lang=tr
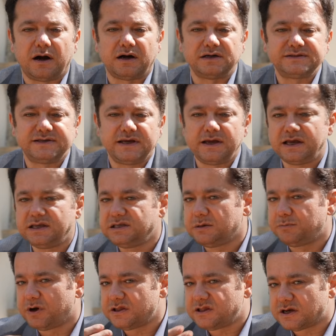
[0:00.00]
Ase en
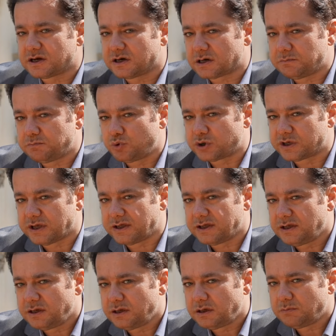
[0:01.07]
yeb'ateke rabbuke
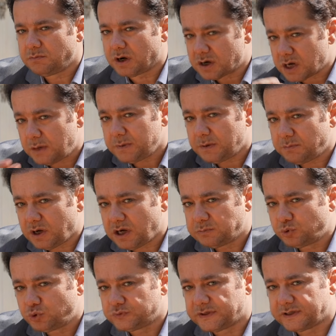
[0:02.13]
makamen
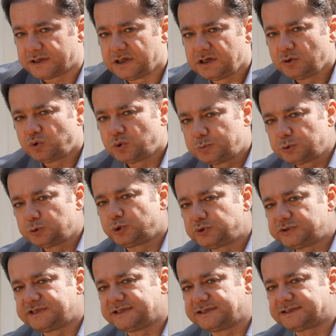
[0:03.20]
mahmude. Umulur
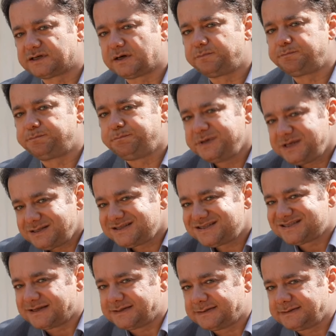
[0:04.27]
ki Rabbin
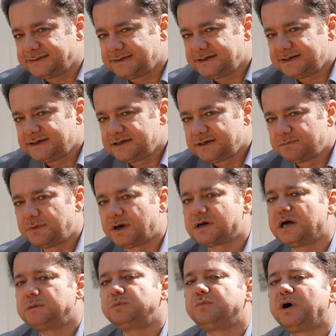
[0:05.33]
seni
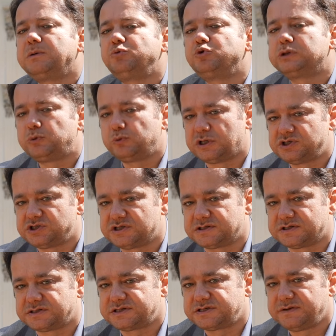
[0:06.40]
makamı Mahmud'a
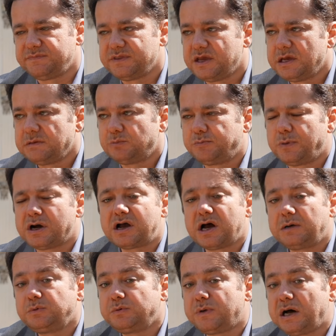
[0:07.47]
ulaştırır. Bu
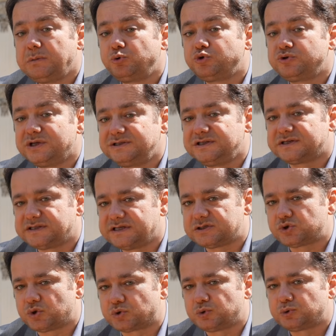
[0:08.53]
makamı Mahmud nedir diye
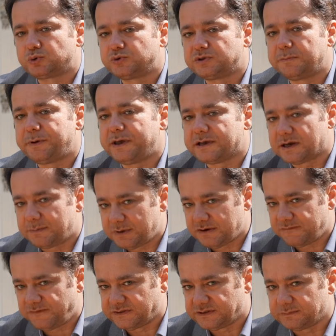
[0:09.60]
sorulduğunda Peygamber
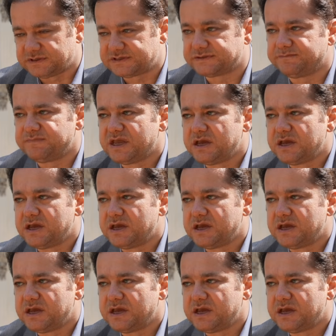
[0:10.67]
Efendimiz